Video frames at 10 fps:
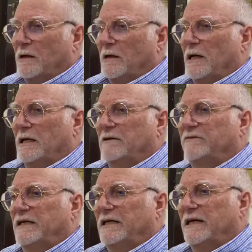الحين
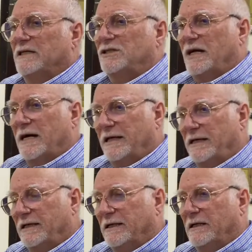في عندنا
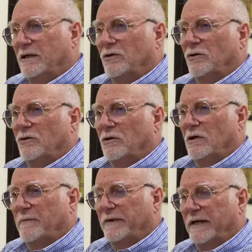إشكالية أنه
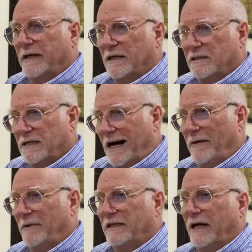أمريكا
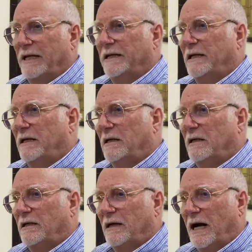صعبت
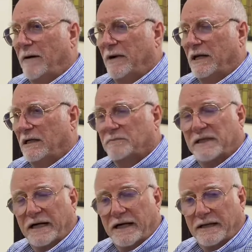علينا عمل
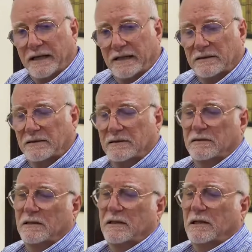الامتحانات
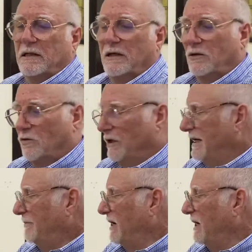اللي كنا
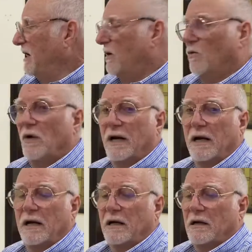نعملها
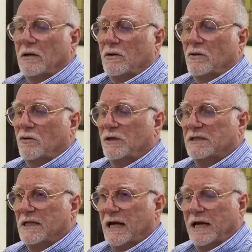أول
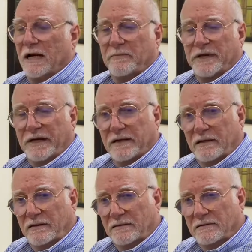ونرسلها
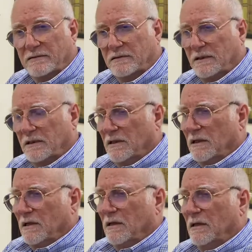لامريكا
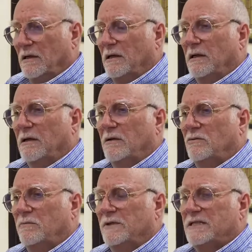آه،
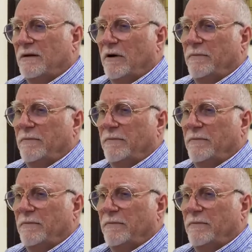وبسبب